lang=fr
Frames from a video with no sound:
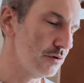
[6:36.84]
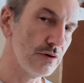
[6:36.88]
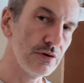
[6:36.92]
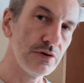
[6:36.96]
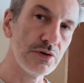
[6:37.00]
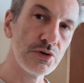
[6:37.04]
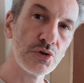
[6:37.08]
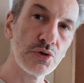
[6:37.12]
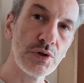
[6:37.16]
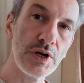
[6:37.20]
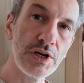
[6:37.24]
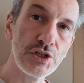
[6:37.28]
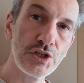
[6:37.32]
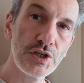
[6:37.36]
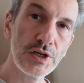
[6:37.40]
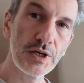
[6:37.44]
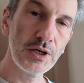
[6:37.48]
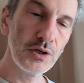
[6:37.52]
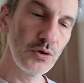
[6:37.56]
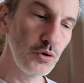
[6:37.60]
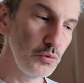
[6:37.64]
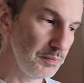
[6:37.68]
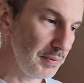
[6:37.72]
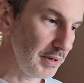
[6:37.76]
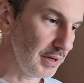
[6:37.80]
euh, ceux je les
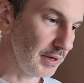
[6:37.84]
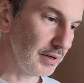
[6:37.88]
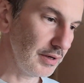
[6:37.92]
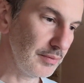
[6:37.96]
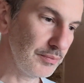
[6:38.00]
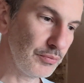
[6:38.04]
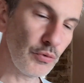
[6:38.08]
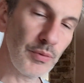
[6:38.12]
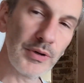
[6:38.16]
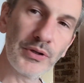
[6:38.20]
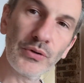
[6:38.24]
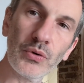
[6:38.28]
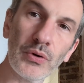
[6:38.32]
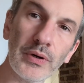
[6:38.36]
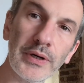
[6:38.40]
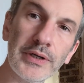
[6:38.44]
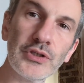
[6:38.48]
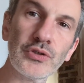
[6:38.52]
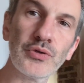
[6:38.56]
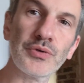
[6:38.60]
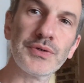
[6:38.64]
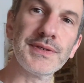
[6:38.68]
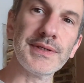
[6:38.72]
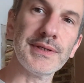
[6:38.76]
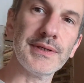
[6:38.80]
récupérerai pour mettre au
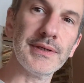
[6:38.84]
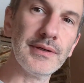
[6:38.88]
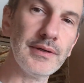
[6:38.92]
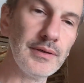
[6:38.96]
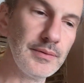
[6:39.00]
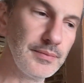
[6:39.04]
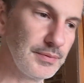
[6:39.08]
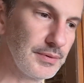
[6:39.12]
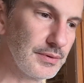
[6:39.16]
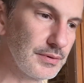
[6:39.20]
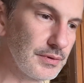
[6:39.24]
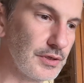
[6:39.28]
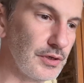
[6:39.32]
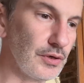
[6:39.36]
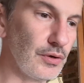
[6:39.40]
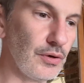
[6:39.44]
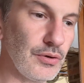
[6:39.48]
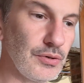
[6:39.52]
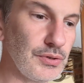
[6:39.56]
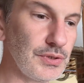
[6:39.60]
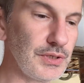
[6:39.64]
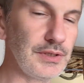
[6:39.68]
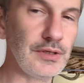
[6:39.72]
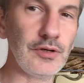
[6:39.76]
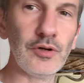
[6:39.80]
rez-de-chaussée, parce qu'il y aura
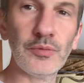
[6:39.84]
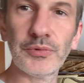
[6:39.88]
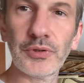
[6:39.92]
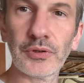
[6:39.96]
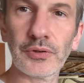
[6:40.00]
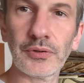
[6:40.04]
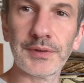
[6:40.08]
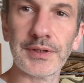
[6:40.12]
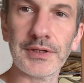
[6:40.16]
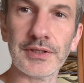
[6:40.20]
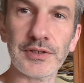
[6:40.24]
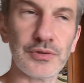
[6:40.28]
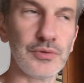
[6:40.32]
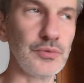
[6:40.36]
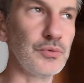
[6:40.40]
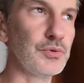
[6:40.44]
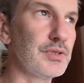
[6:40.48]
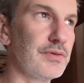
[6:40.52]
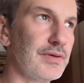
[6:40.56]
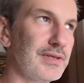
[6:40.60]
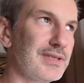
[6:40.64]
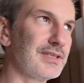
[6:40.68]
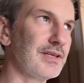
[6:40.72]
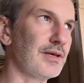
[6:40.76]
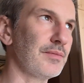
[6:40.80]
aussi des lampes d'orientation, ça
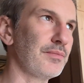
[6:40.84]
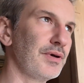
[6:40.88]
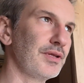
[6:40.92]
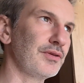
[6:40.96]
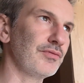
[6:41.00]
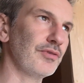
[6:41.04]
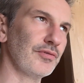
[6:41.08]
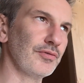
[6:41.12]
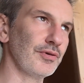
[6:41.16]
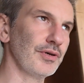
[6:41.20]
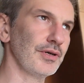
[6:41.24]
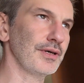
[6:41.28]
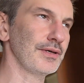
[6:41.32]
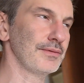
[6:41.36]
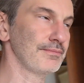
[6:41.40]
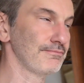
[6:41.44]
va être sympa, de voir.